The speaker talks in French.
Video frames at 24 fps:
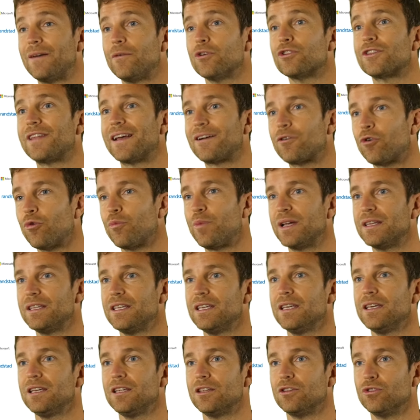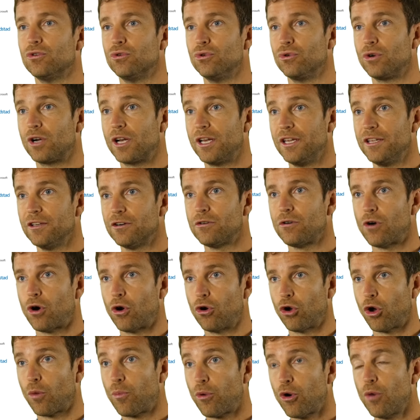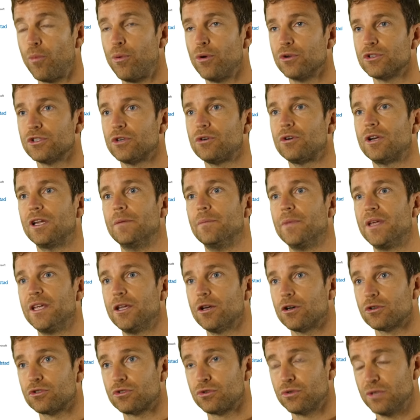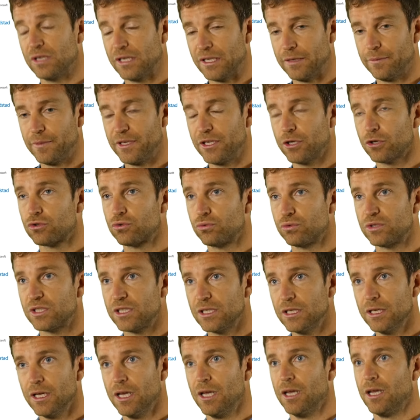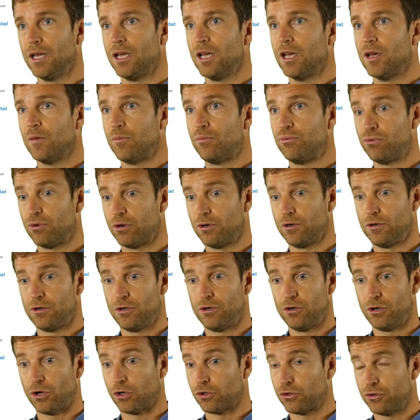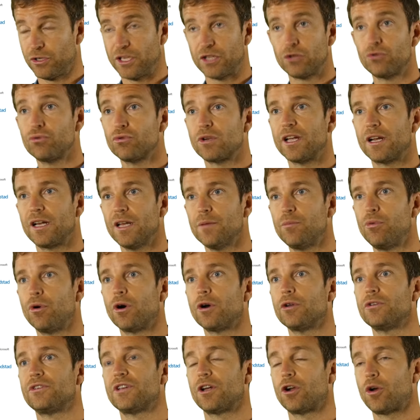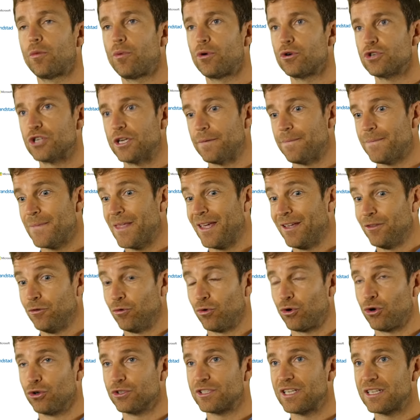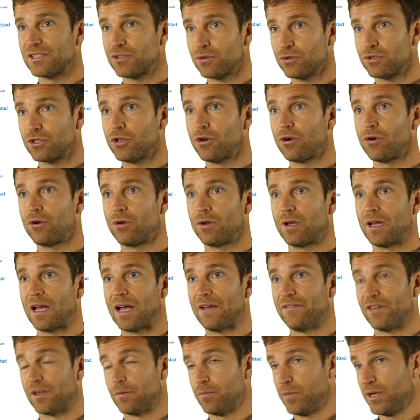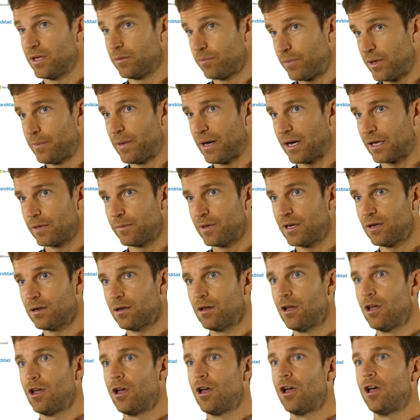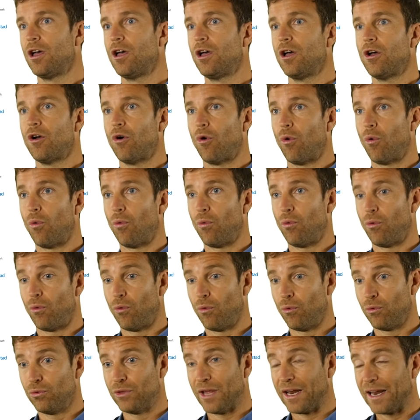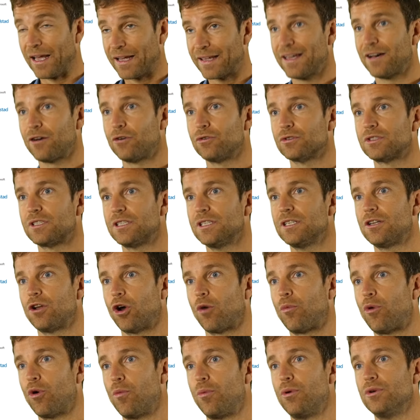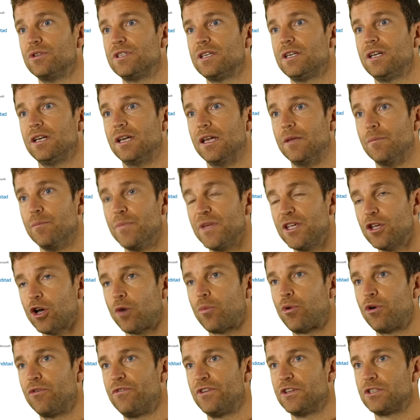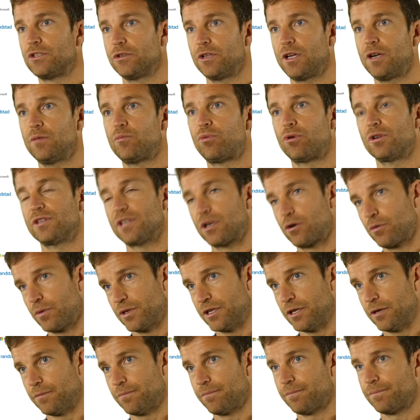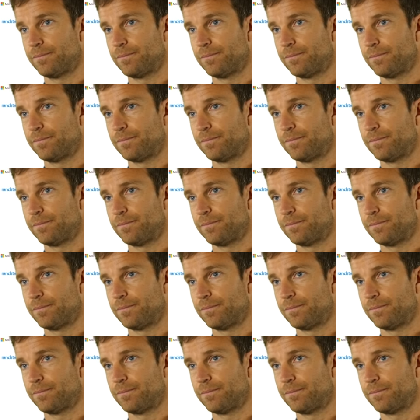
vraiment d'accompagner nos clients en leur proposant les meilleurs, les meilleurs outils pour euh, leur donner toutes les clés pour réussir leur projet. Donc en s'associant avec BNP Paribas, on a la garantie de leur proposer les meilleurs professionnels pour les accompagner.